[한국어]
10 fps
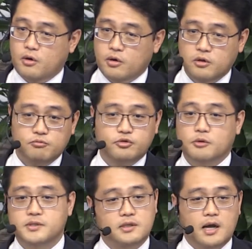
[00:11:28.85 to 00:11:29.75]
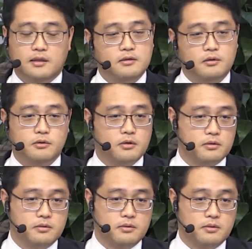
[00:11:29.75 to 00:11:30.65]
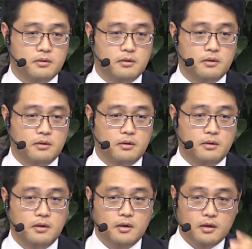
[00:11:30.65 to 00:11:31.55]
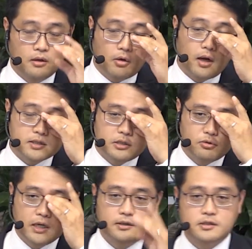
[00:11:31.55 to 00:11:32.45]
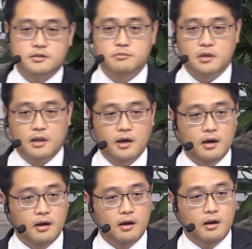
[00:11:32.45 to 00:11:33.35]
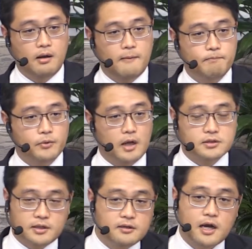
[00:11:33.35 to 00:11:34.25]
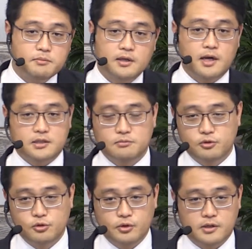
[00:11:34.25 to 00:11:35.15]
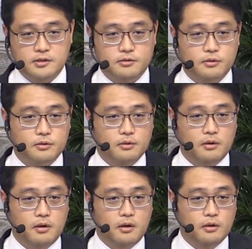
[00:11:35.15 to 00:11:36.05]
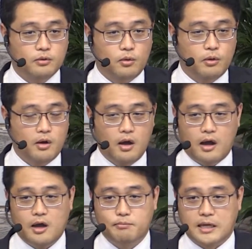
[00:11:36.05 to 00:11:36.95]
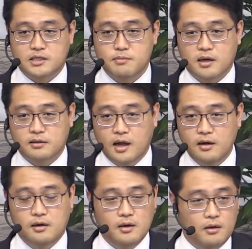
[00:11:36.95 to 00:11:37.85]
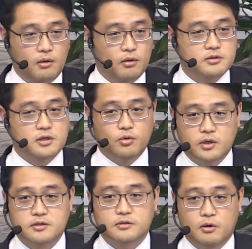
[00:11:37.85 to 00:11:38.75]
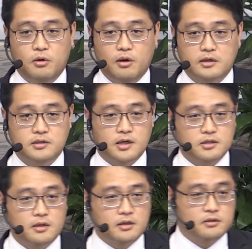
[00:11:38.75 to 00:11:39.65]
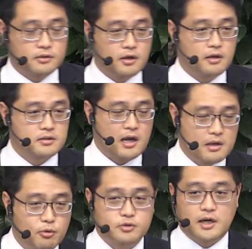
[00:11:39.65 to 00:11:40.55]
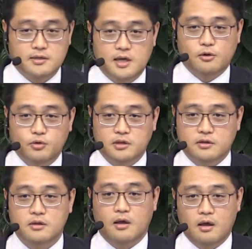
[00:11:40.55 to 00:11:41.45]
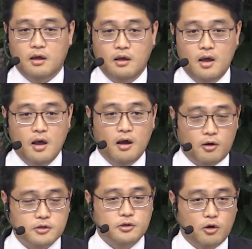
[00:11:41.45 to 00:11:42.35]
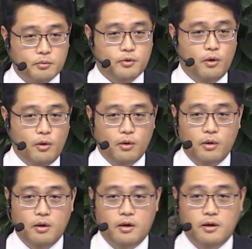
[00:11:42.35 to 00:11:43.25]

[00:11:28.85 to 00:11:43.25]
전혀 무섭지가 않은 거예요. 여러 가지 이유가 있겠습니다. 아직 긴가민가 하시는 분들도 있겠어요. 또 아, 마지막 날 언제 오겠어? 아직까지 난 이렇게 잘 먹고 잘 살고 있는데 걱정 없고